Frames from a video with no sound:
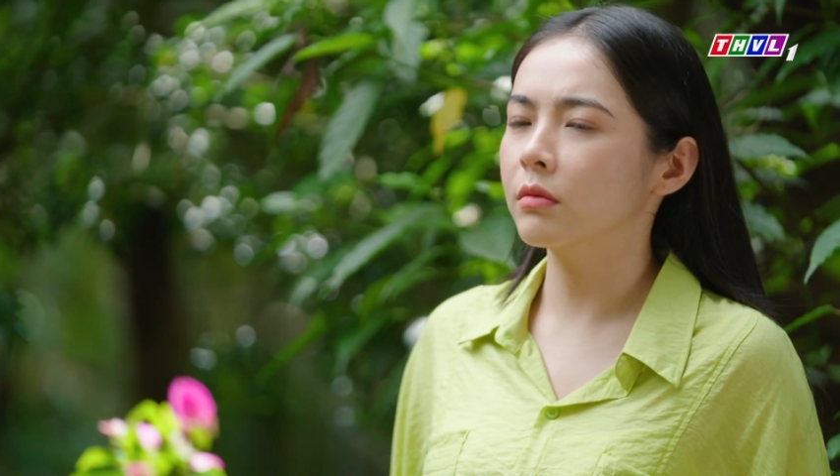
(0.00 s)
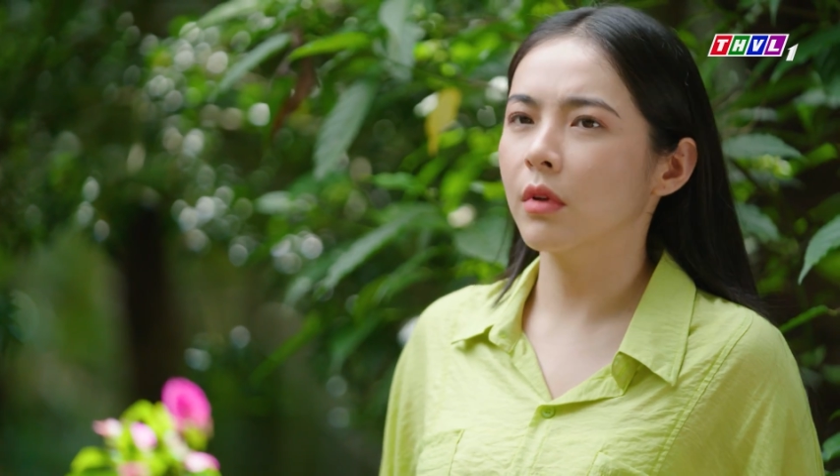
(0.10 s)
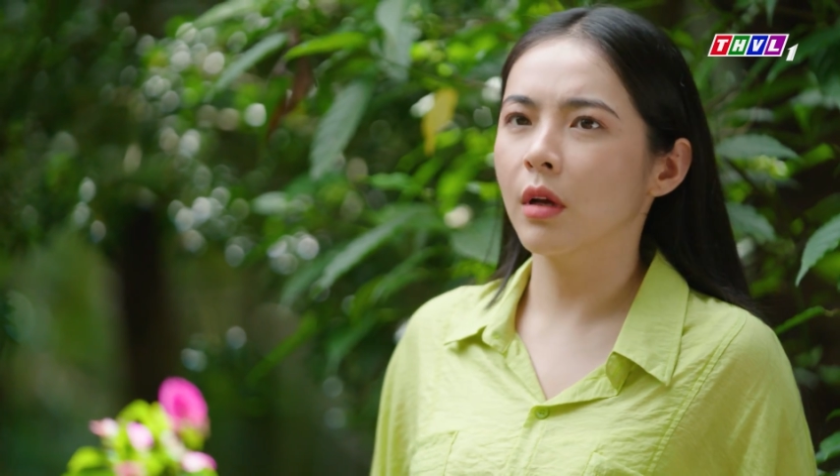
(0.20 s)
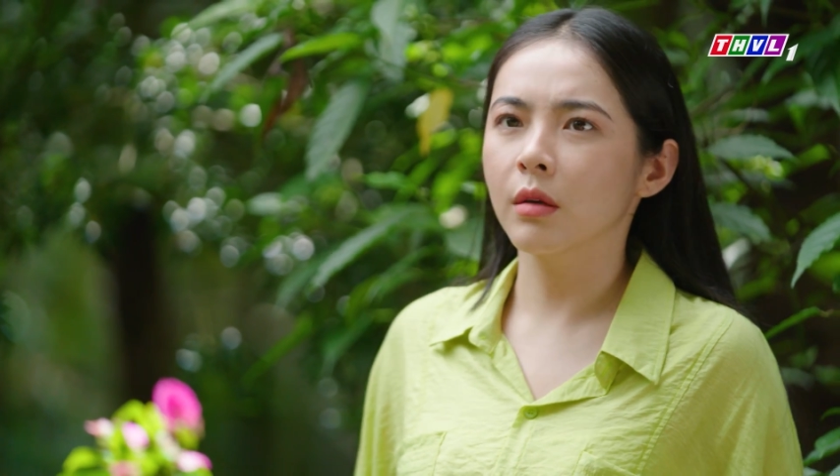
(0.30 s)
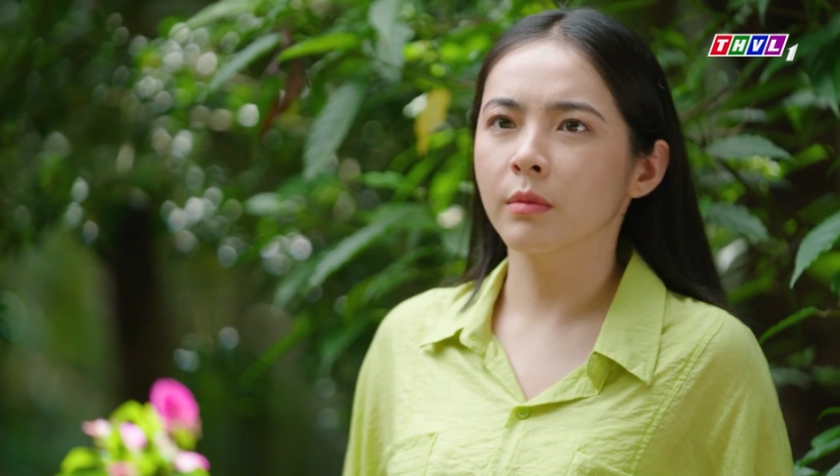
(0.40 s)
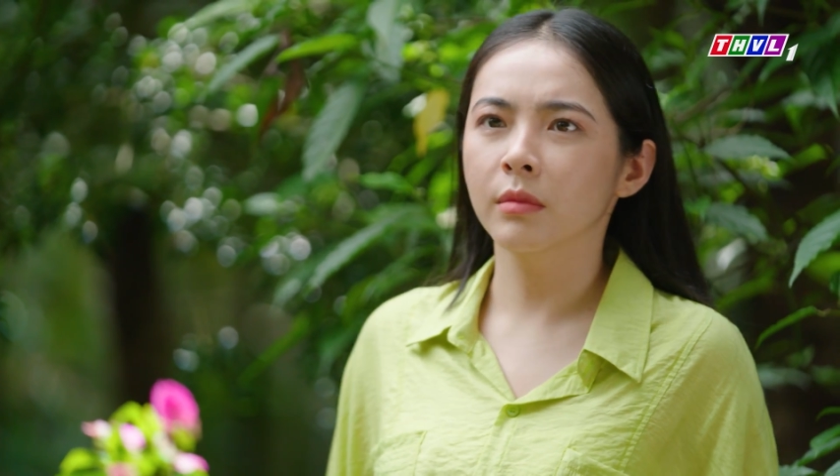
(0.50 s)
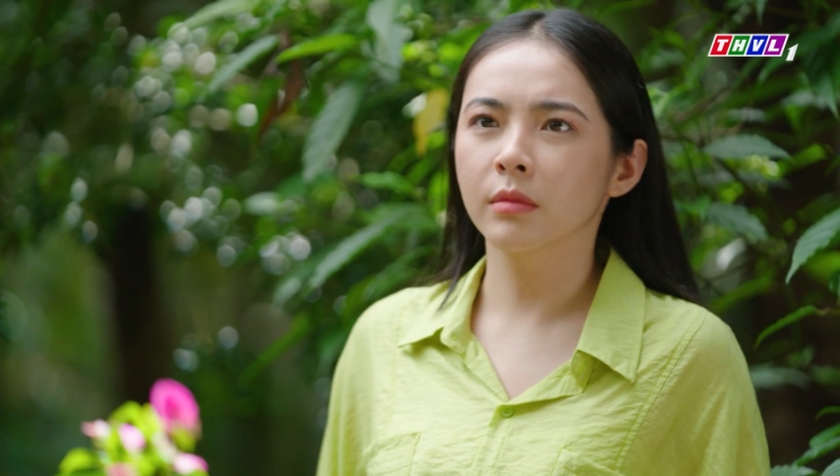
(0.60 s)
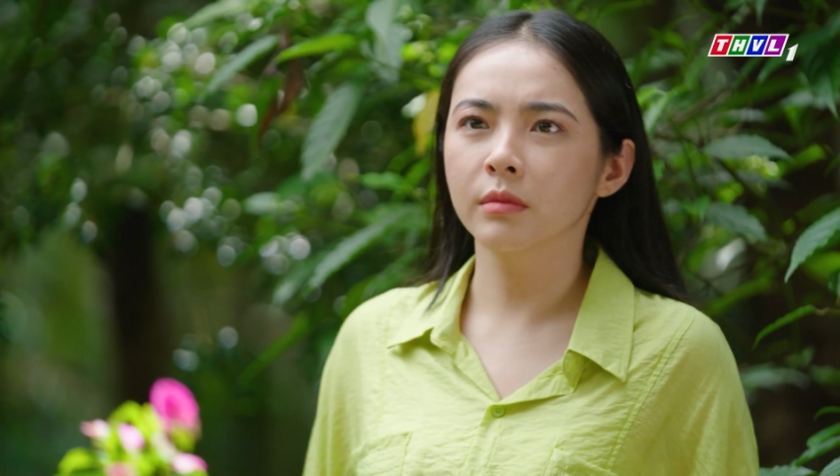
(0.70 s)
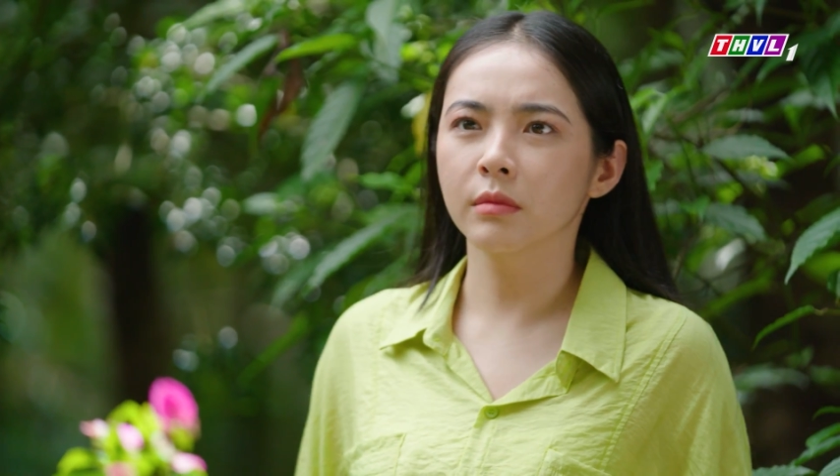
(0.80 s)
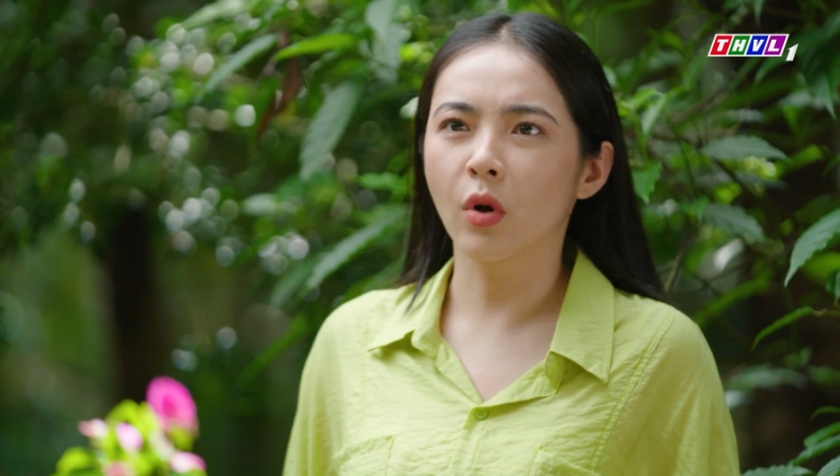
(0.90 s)
Ủa
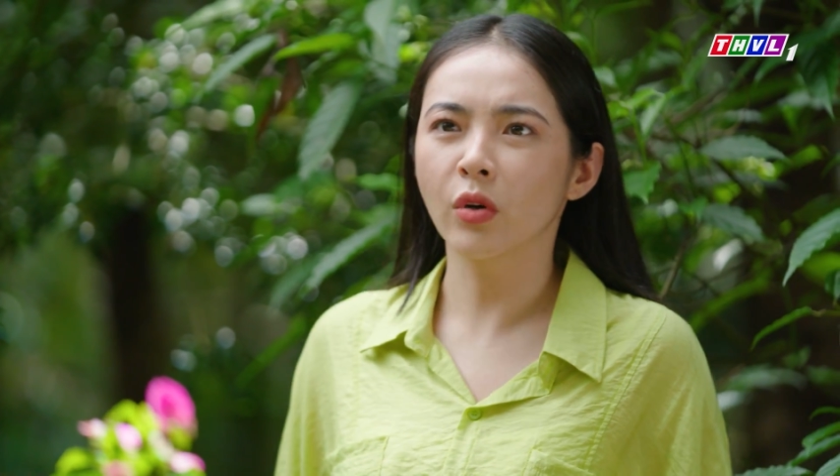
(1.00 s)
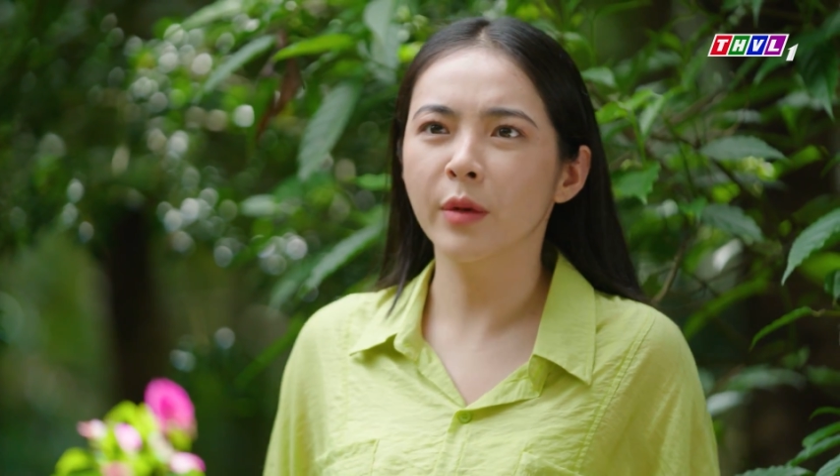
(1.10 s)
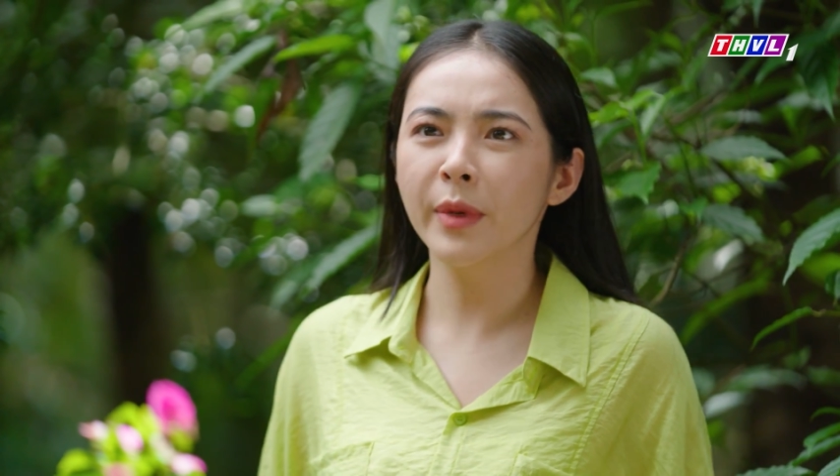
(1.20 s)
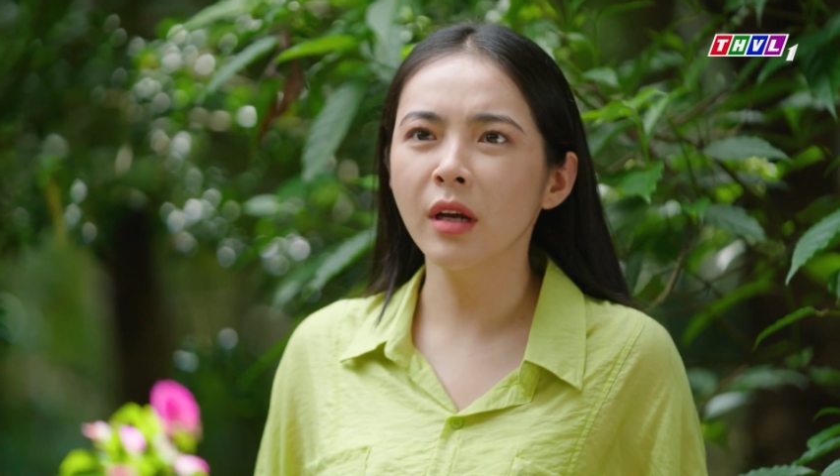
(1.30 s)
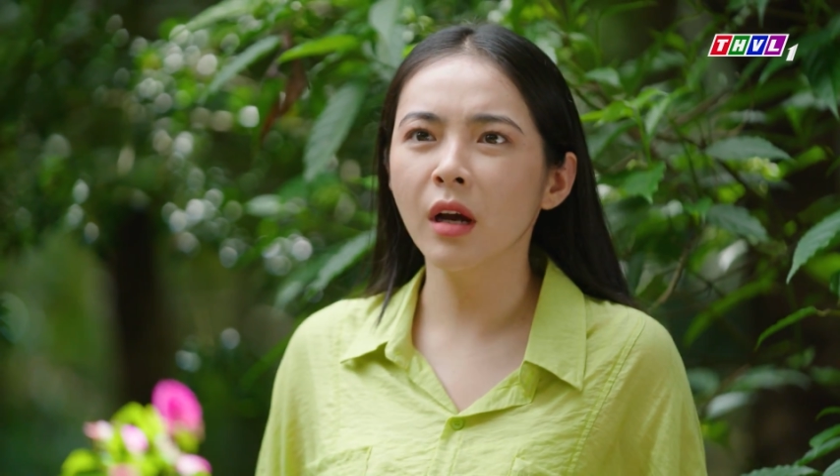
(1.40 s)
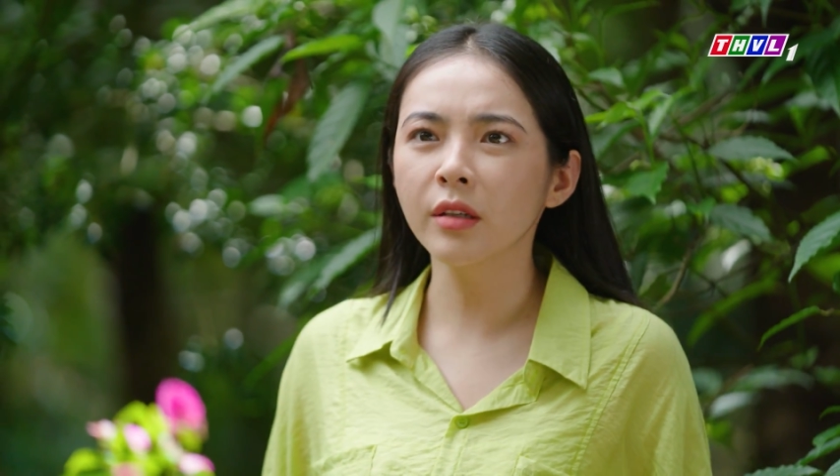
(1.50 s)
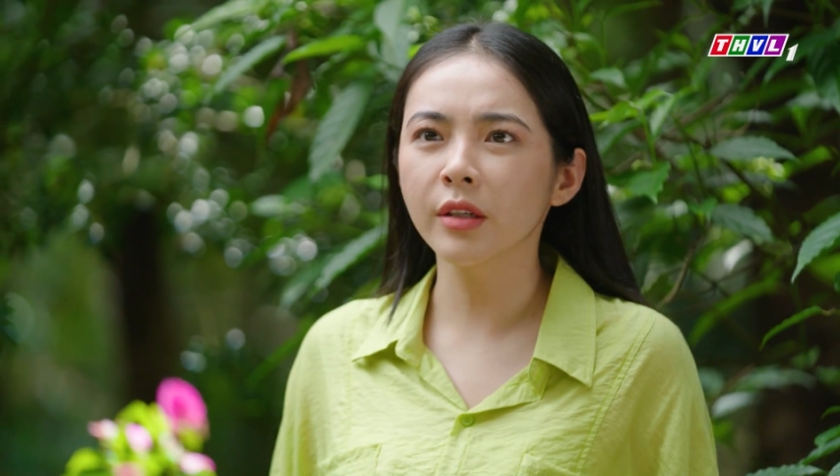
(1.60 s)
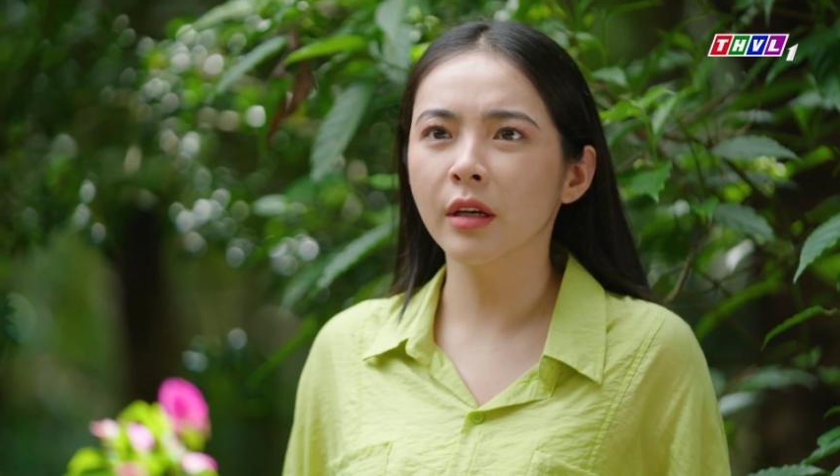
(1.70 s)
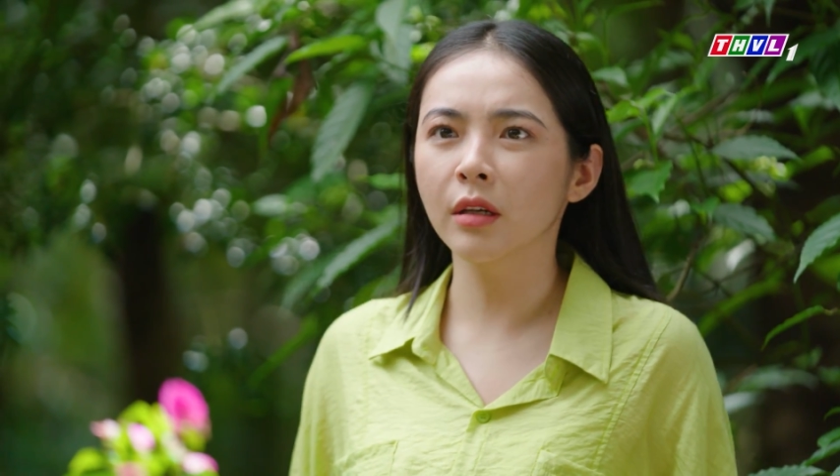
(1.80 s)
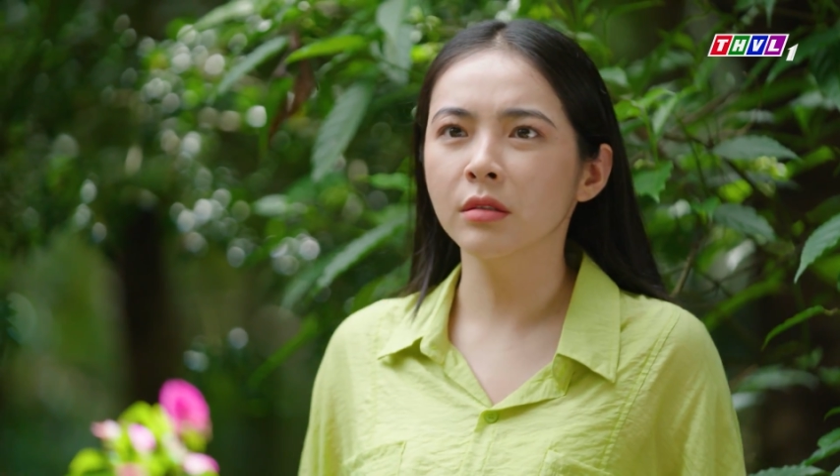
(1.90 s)
Mọi người biết
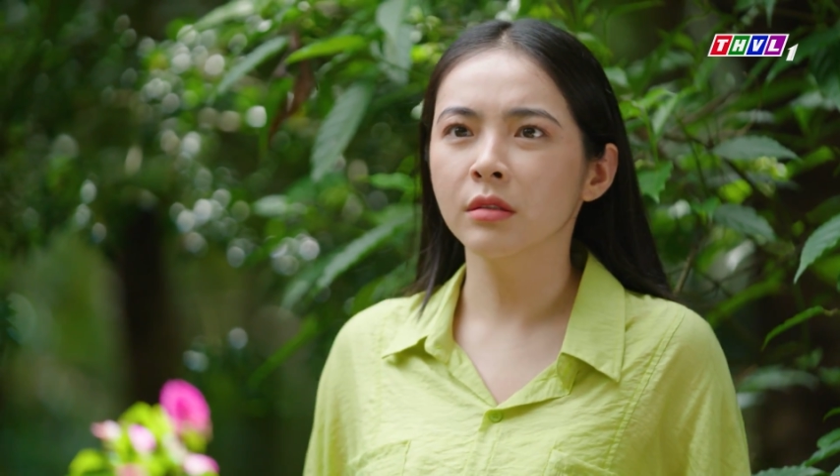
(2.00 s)
hết rồi